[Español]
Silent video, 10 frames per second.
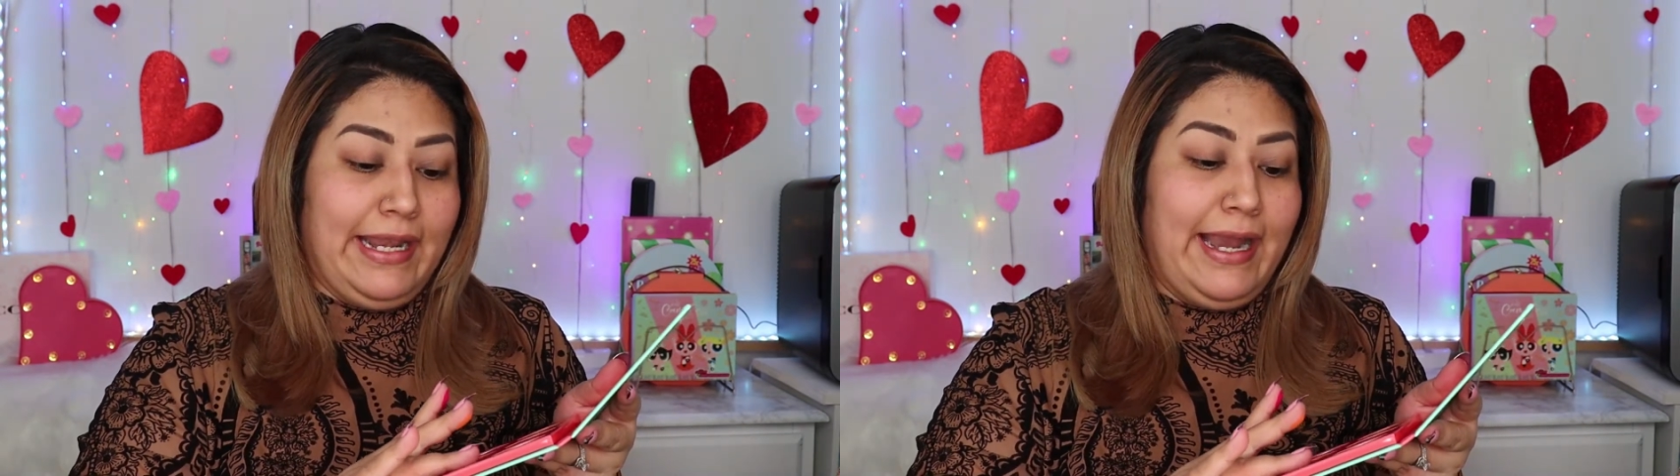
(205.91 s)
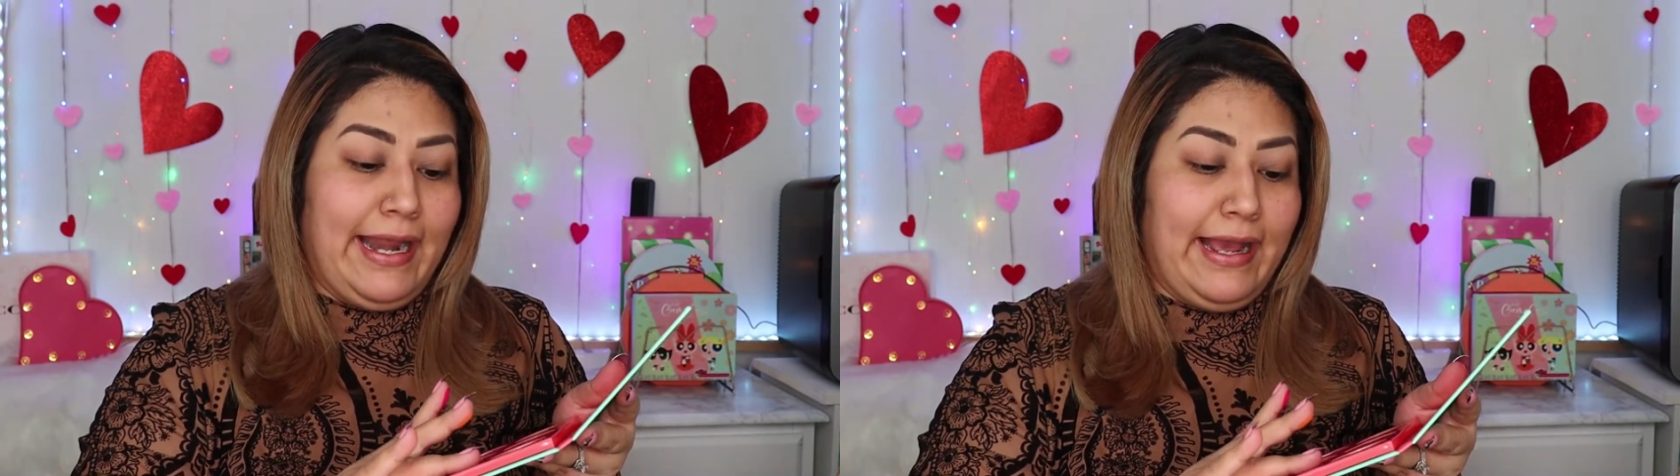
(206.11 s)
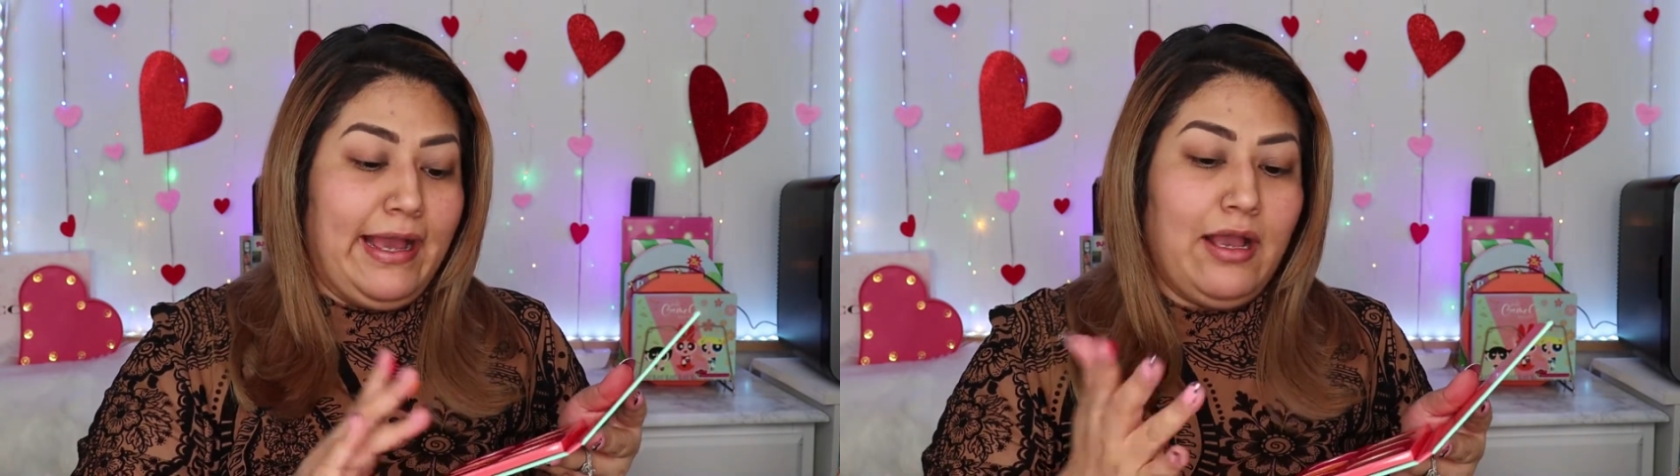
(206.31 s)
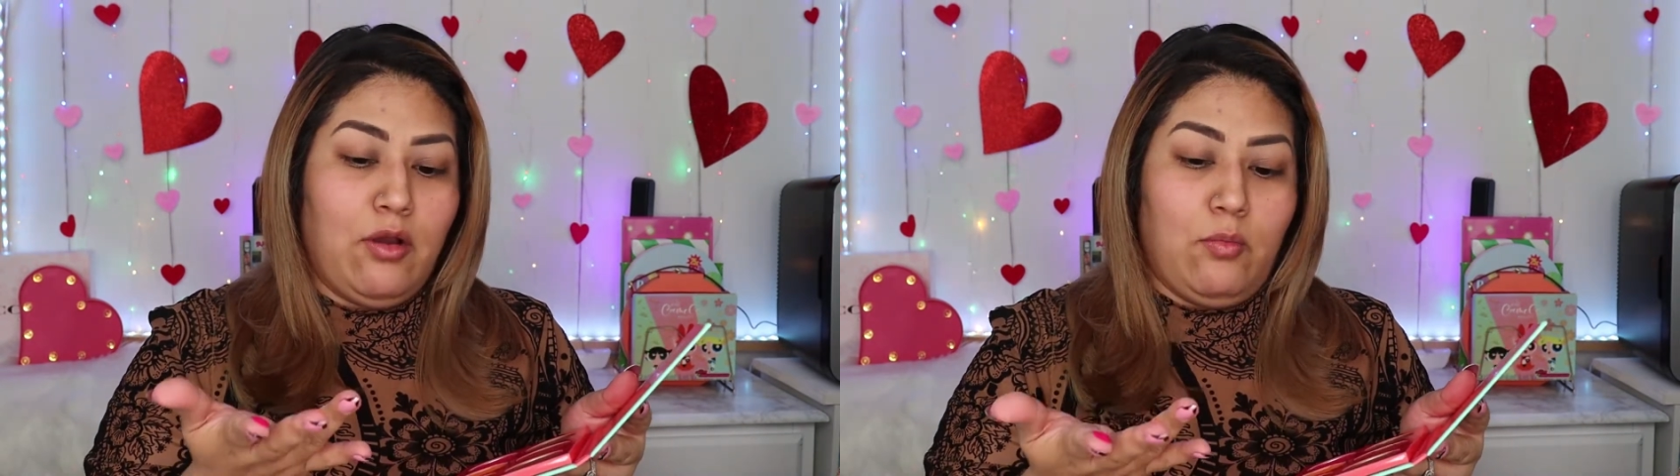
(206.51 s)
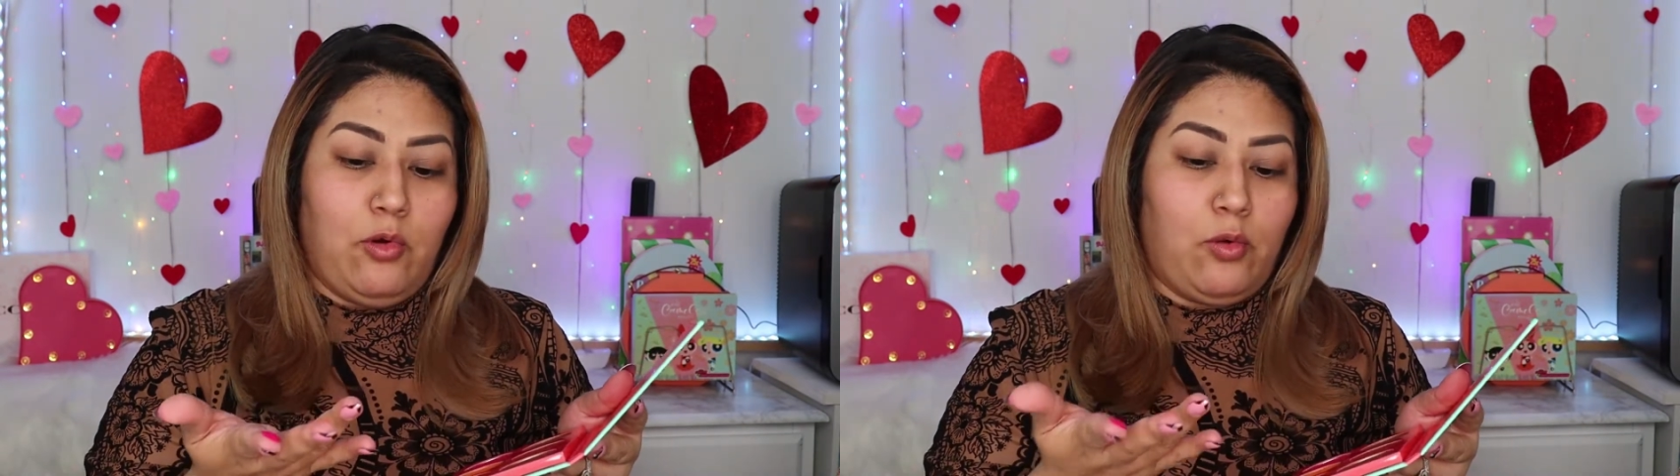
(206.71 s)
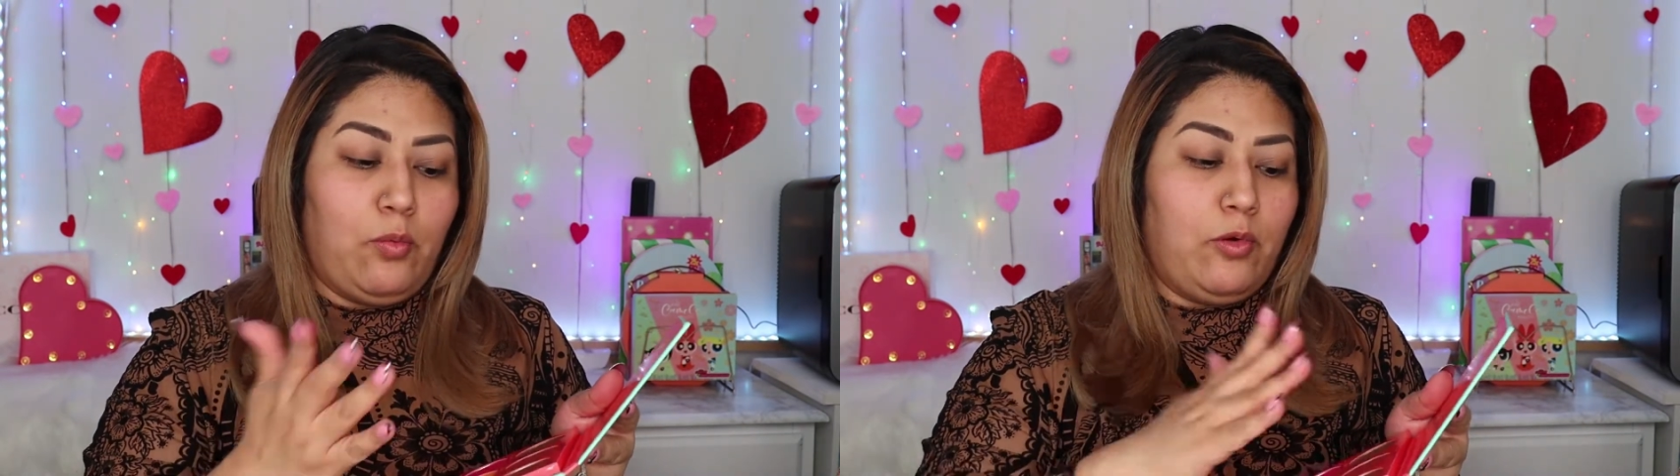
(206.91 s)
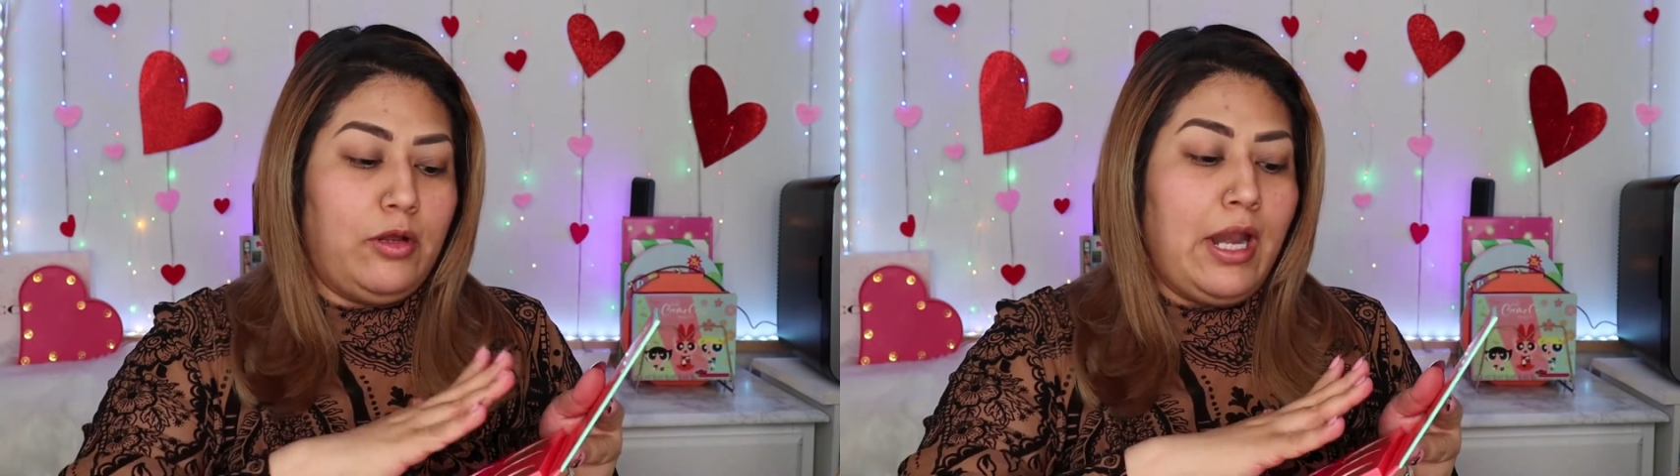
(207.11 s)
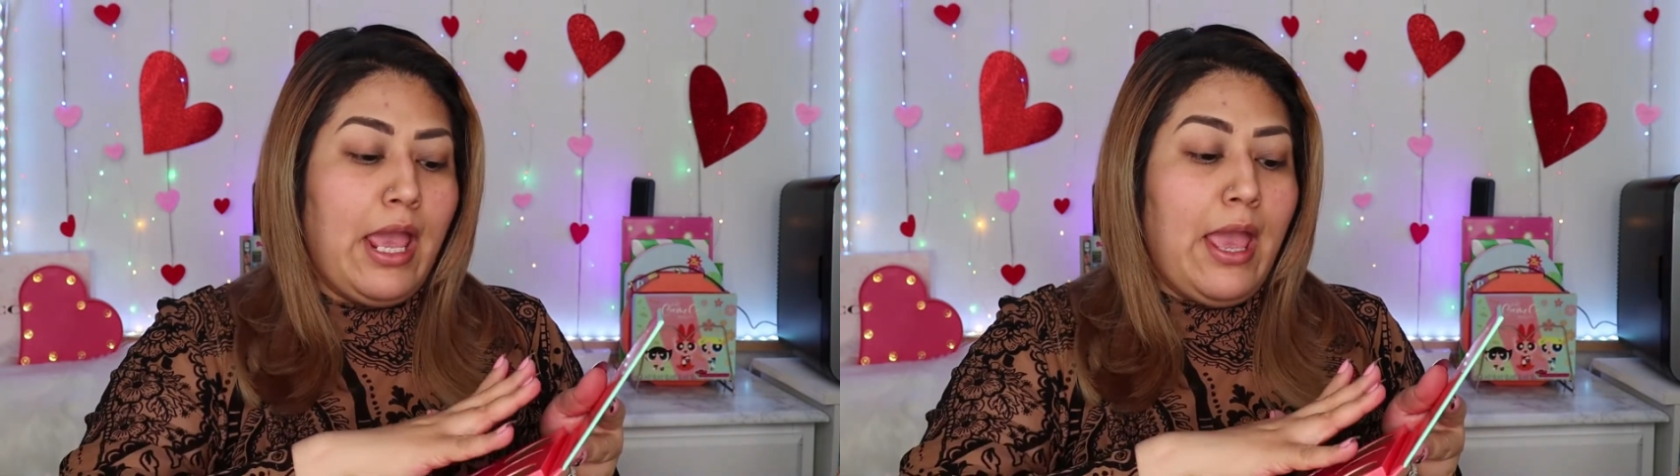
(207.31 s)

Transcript: naranja como rubor